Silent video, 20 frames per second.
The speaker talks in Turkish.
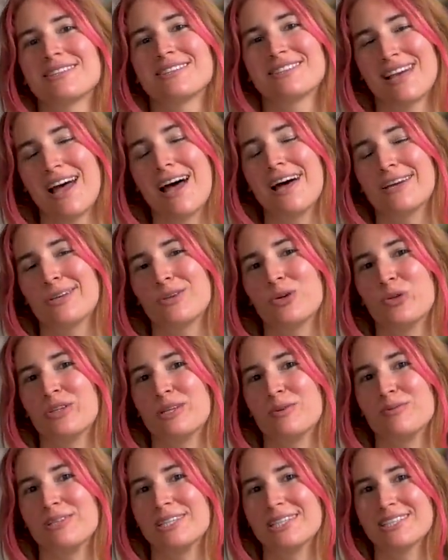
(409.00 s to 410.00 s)
daha iyi
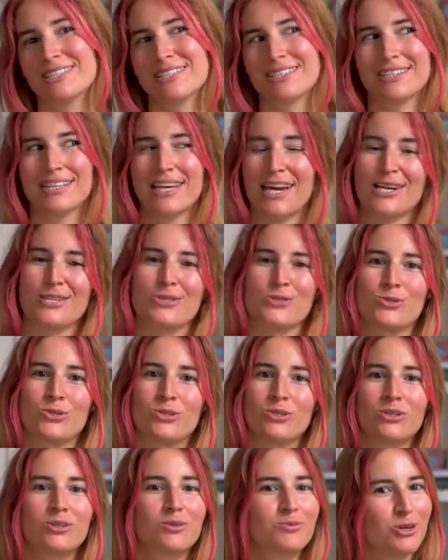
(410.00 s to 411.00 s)
olabilir. Diğer
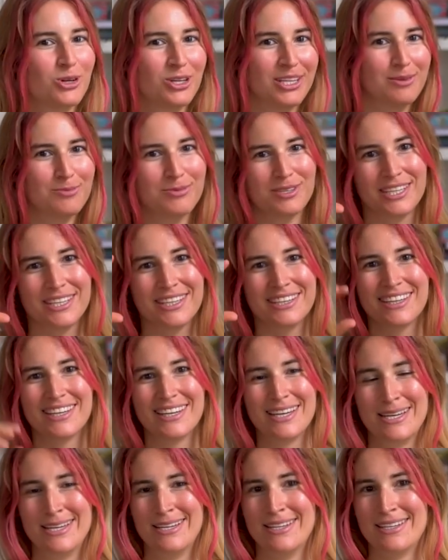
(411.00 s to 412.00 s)
türlü böyle bir
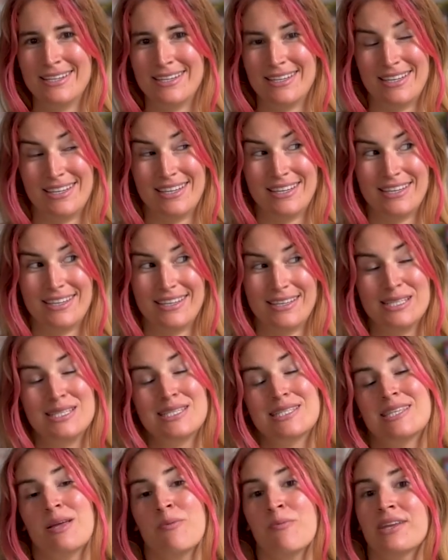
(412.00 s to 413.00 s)
e,
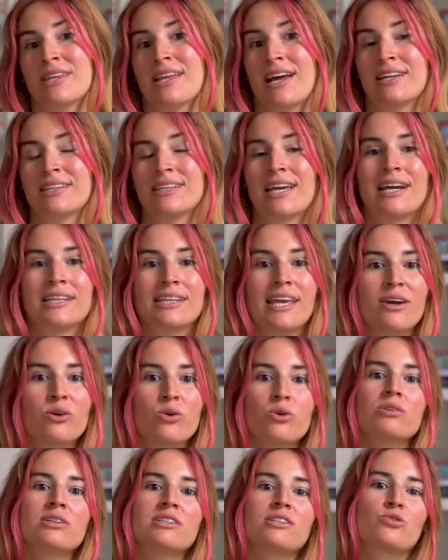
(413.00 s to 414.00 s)
istemeden yani
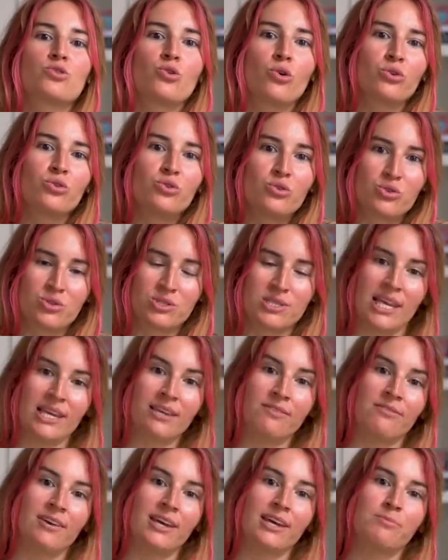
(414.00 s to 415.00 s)
egoları çok
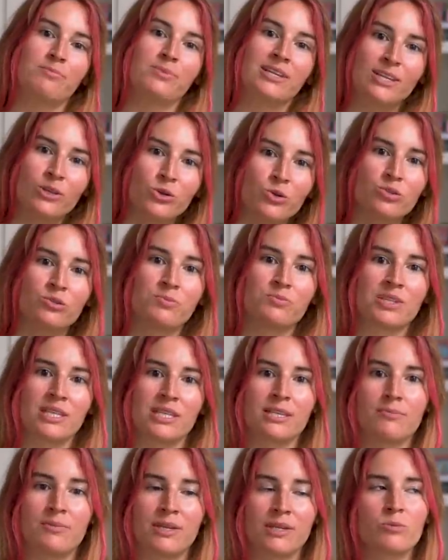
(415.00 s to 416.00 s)
yüksek ve biliyorum
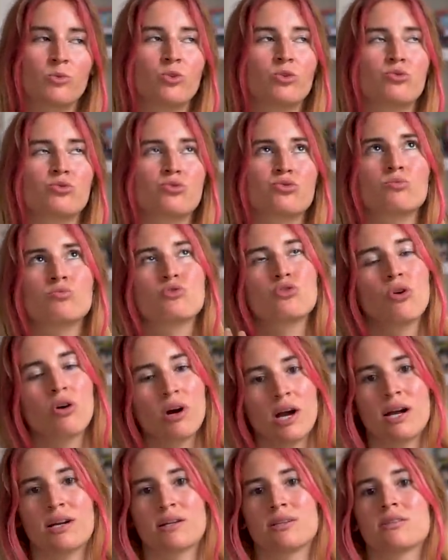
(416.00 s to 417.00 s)
ki benim konuştuğum çok
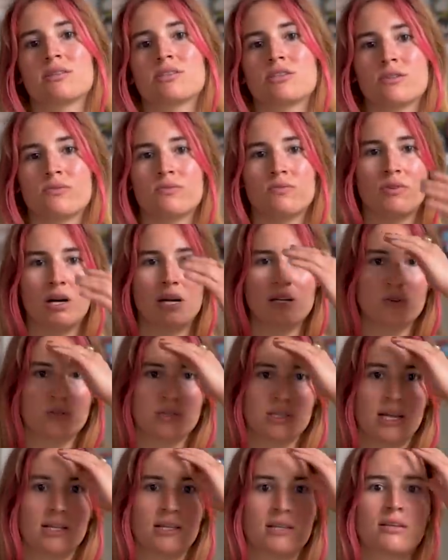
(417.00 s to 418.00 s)
arkadaşım var.
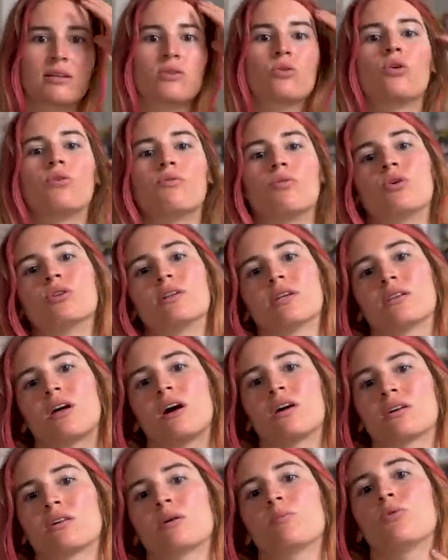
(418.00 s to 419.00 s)
Özellikle kova olan,
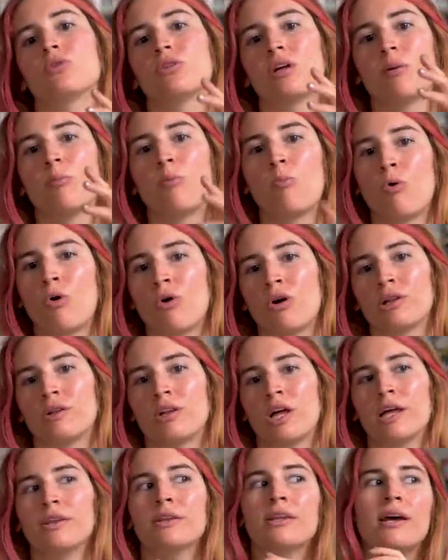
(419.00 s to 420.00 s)
akrep olan, boğa
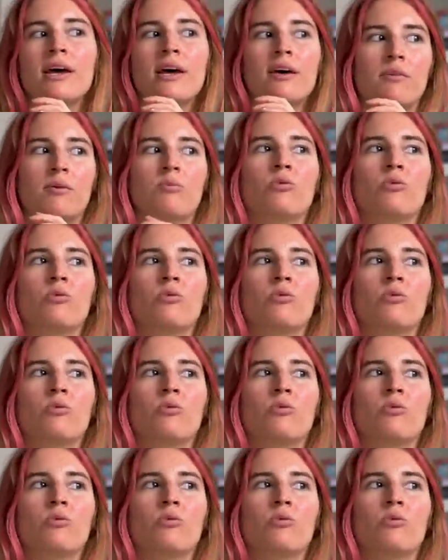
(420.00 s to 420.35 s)
olan ve